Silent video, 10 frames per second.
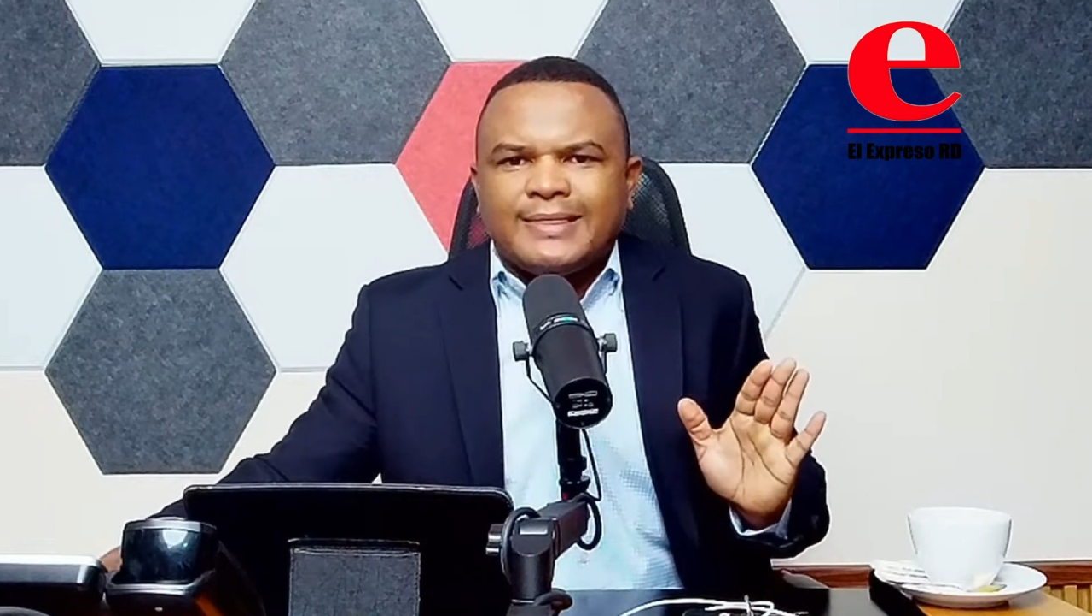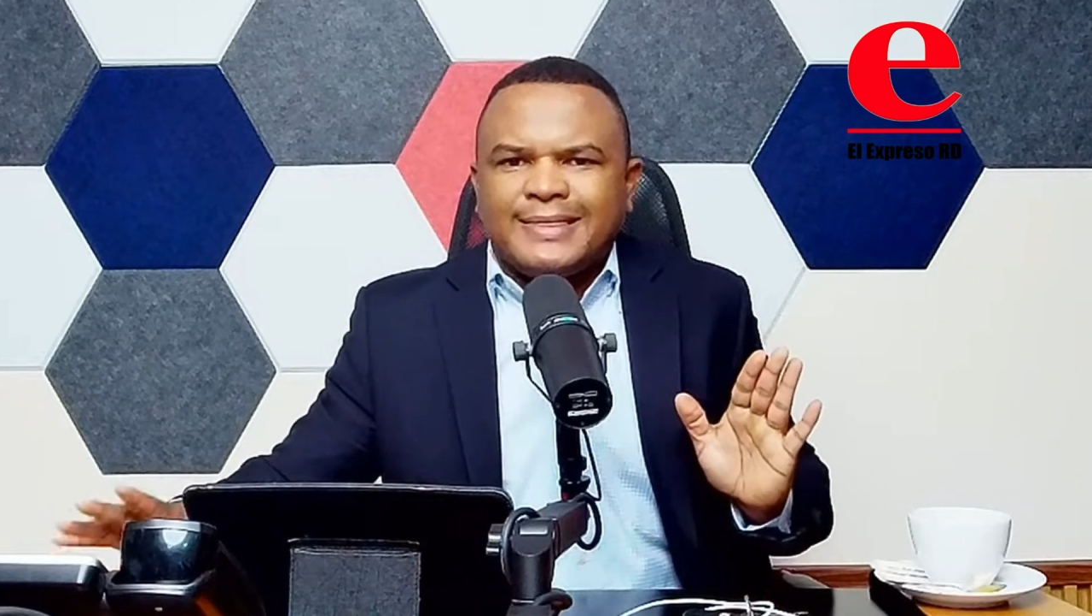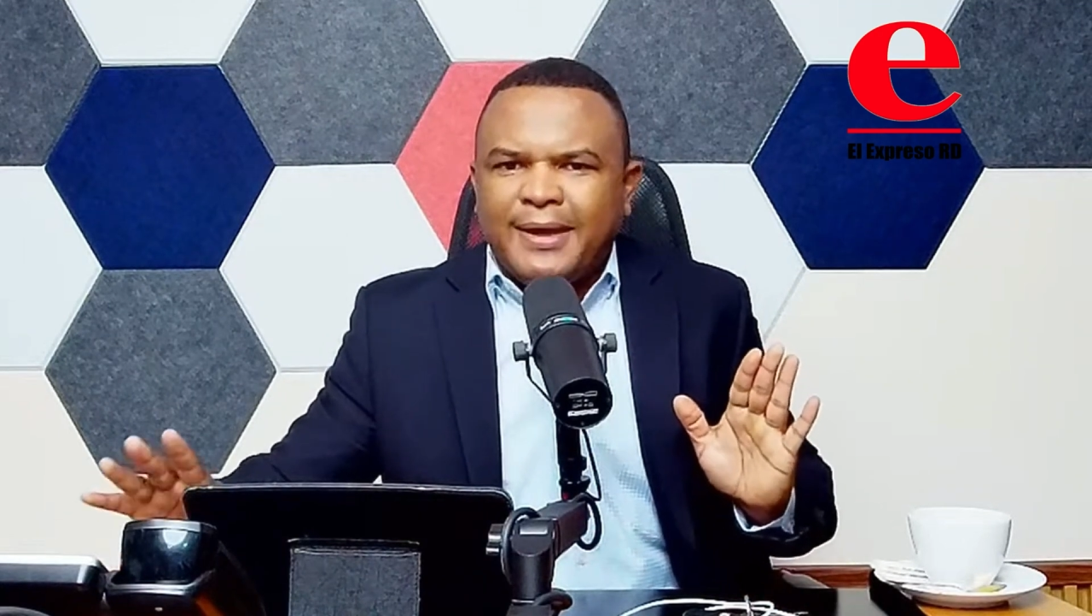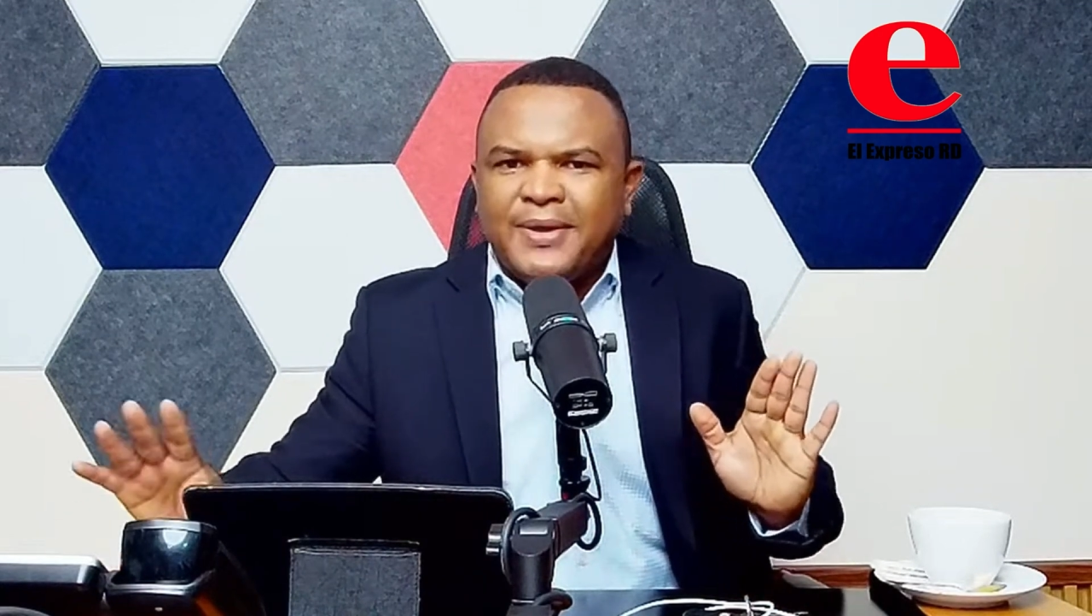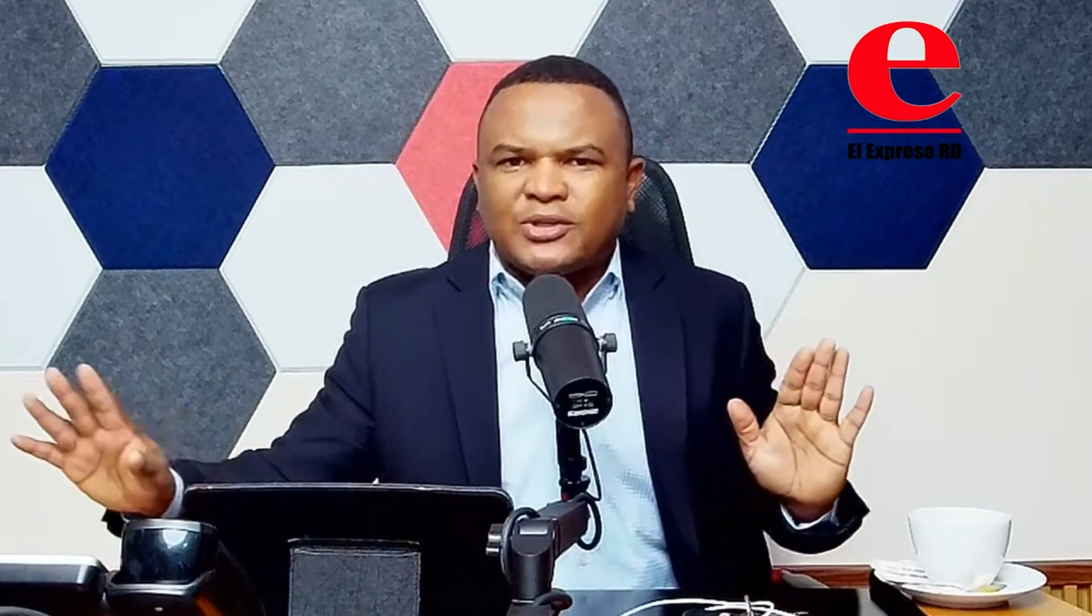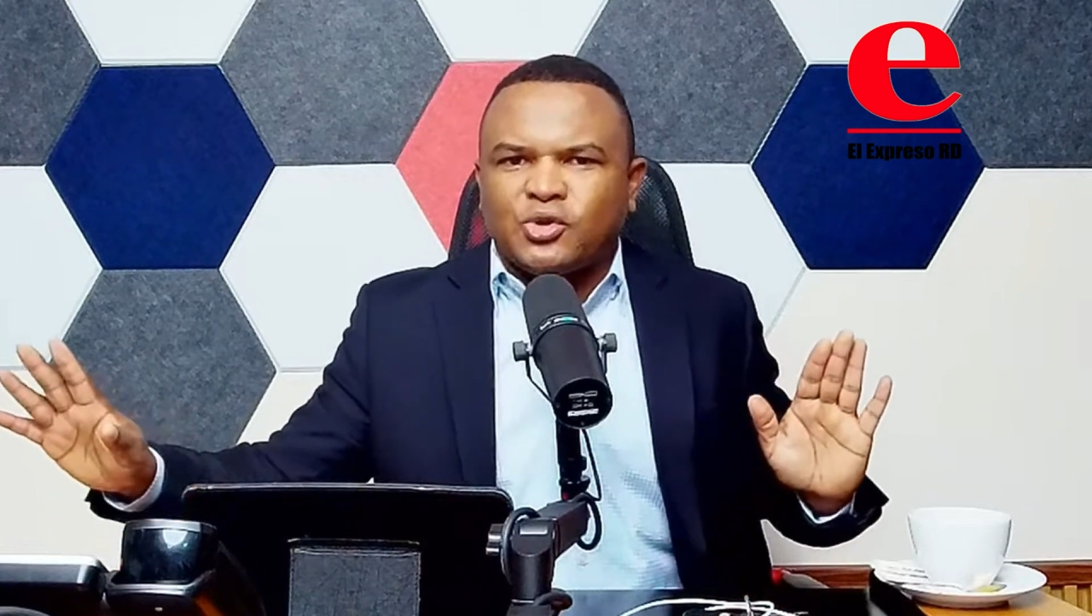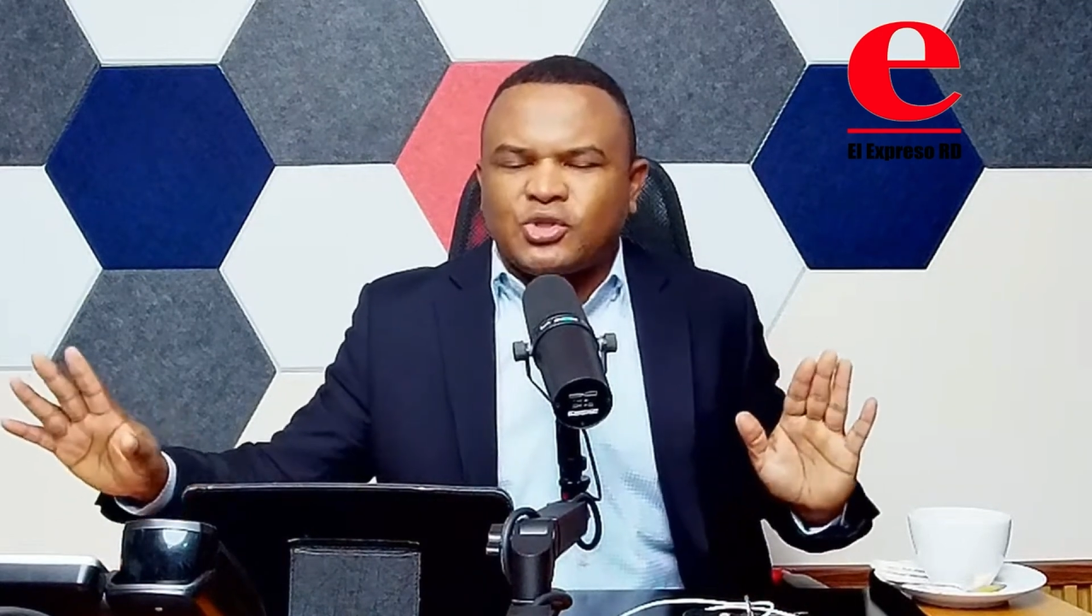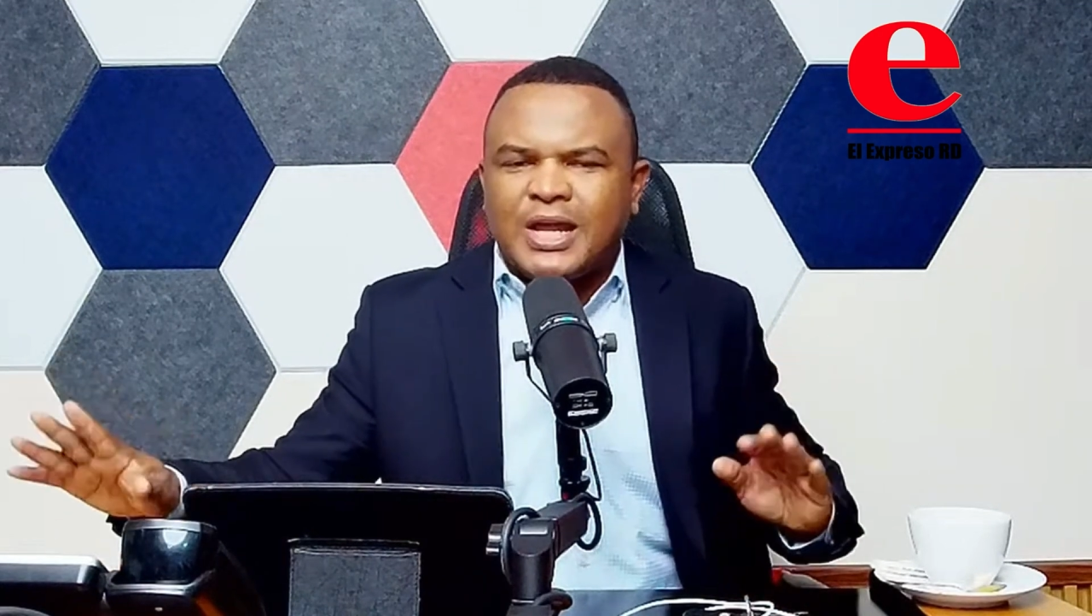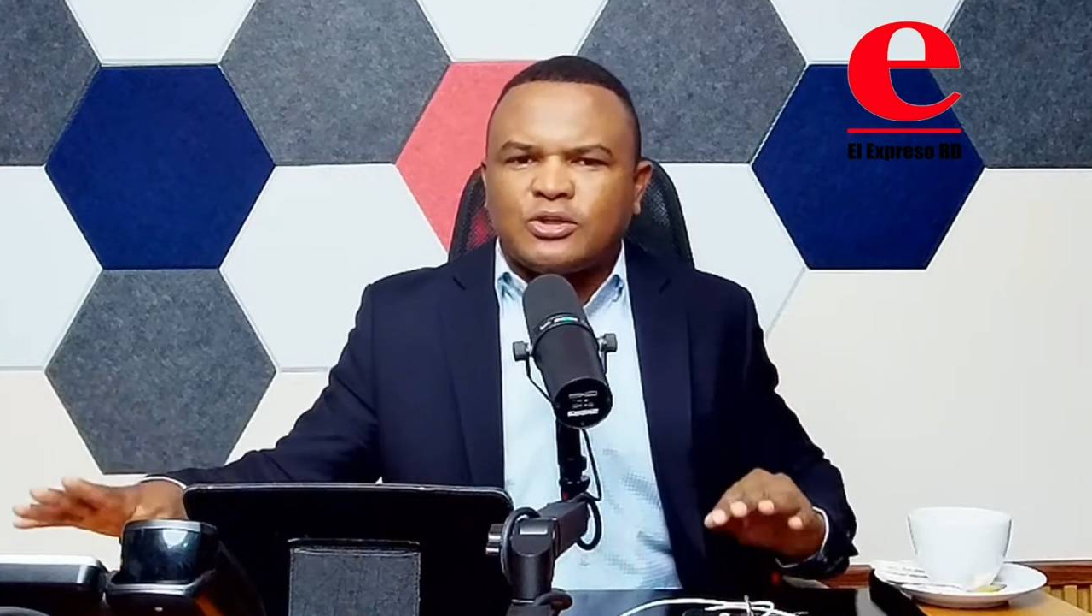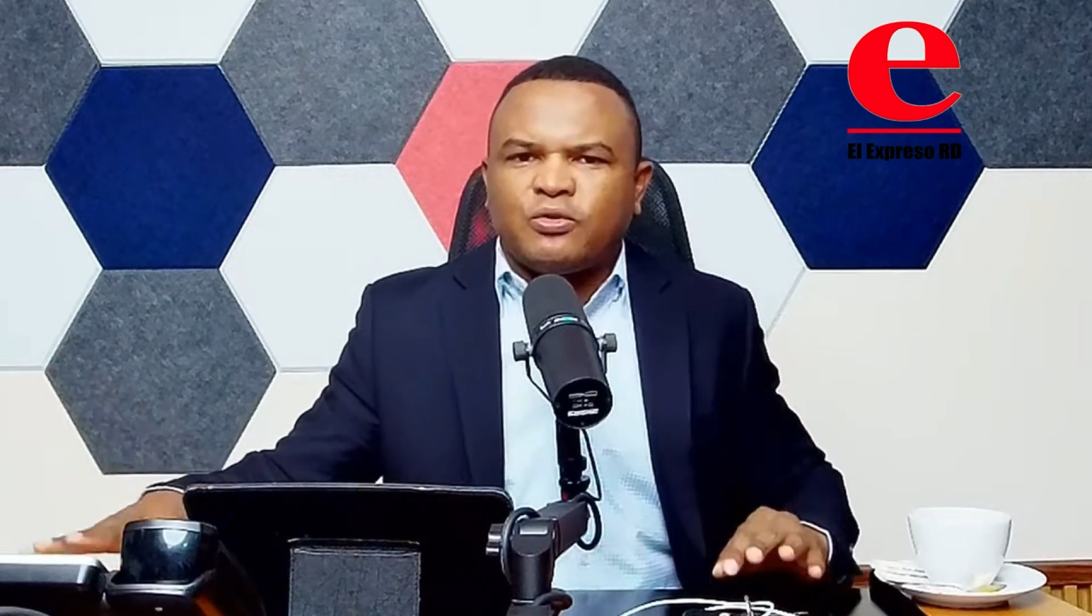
debe asociar